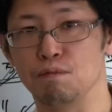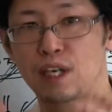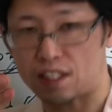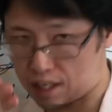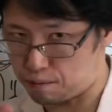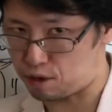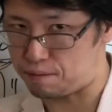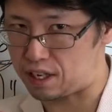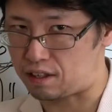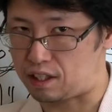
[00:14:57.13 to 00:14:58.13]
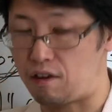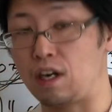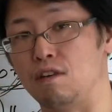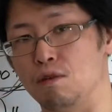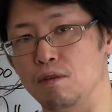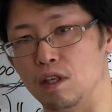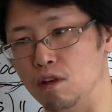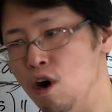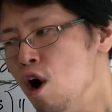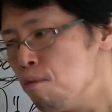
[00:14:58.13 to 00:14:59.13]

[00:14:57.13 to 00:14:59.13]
昔から僕見てる方はわかると思うけど、